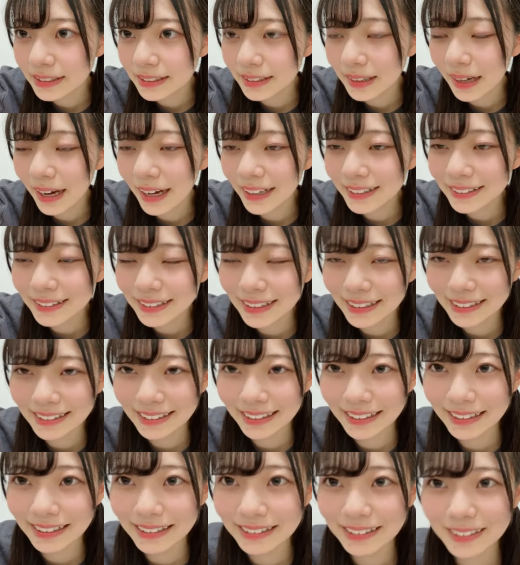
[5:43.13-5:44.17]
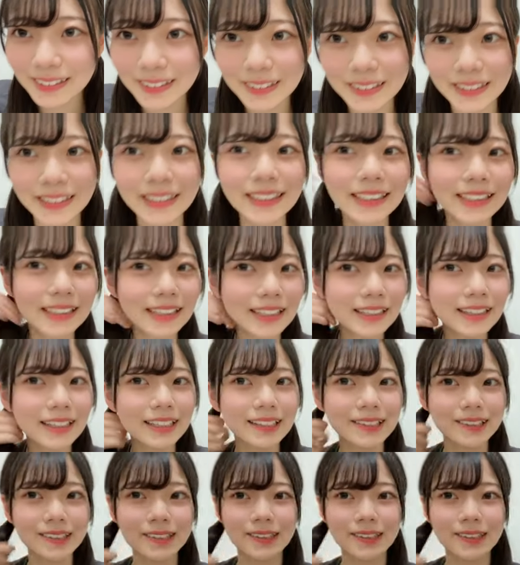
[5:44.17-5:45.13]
そうあるかなちょっと気になってる